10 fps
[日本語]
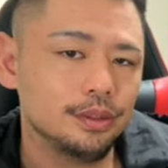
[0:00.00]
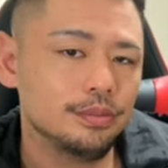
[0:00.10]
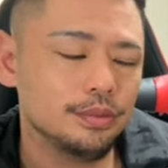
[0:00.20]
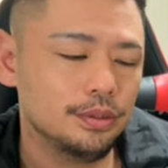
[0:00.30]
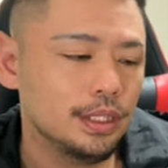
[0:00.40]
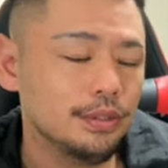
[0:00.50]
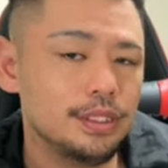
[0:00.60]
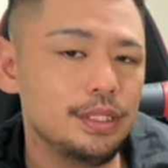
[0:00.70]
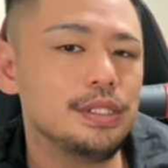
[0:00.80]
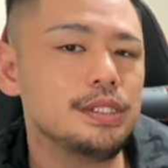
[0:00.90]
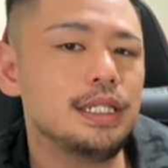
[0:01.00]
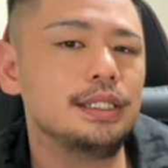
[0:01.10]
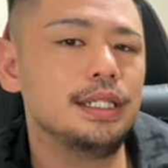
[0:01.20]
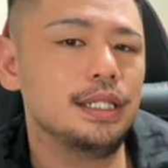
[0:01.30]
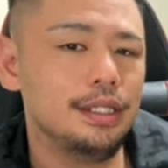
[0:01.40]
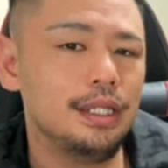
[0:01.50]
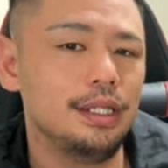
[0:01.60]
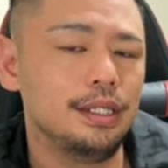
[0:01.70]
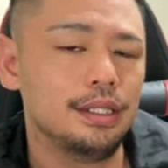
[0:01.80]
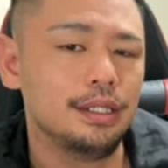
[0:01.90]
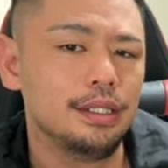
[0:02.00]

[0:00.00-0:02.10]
もともとはゼロレスだったんで、